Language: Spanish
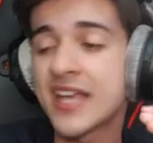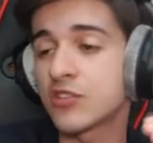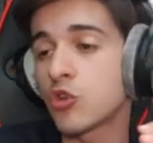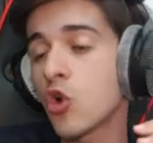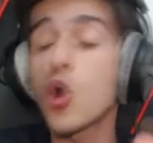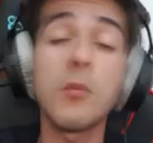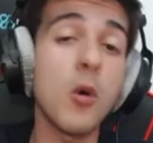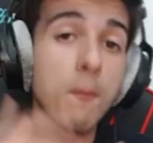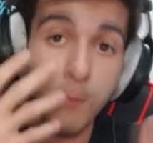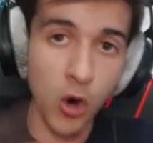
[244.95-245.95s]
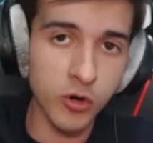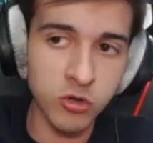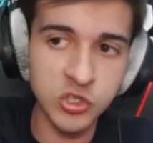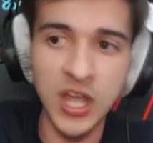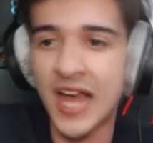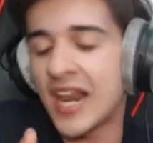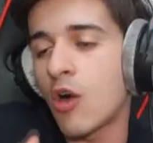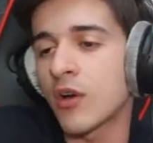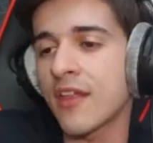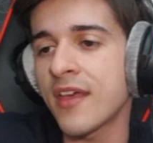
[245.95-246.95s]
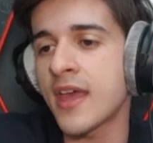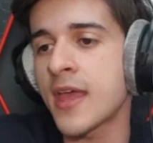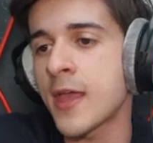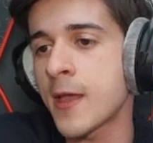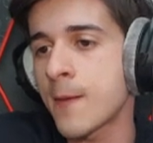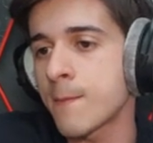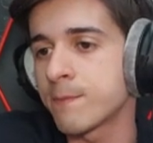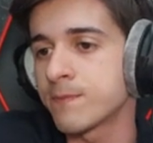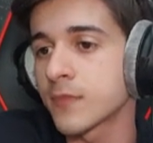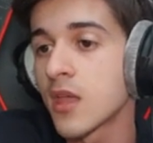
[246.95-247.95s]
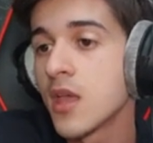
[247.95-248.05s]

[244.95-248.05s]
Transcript: que son como bonos a la hora de...